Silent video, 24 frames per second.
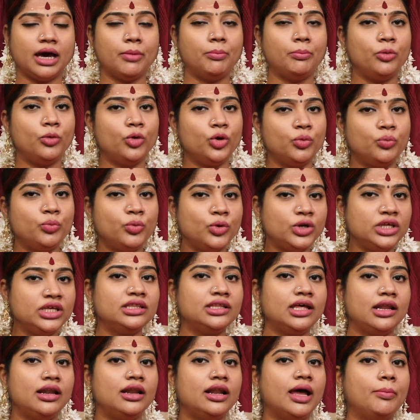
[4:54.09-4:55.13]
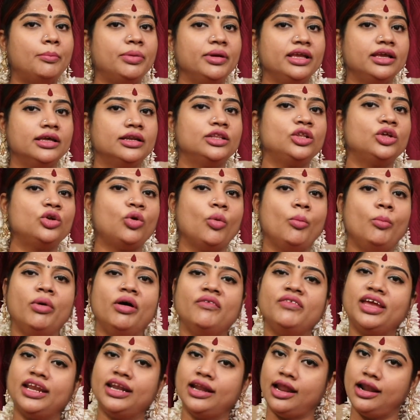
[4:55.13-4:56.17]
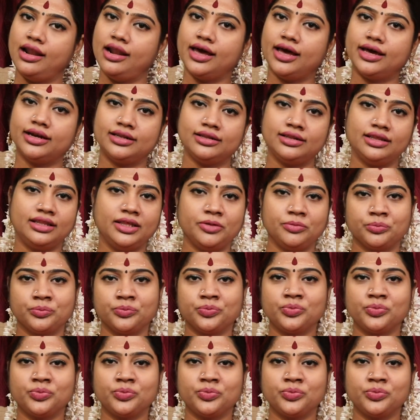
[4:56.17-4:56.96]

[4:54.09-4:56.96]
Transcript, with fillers: அப்போ ஒரு புரிதல் அப்படிங்கிறது ரொம்பவே நல்லா இருந்தது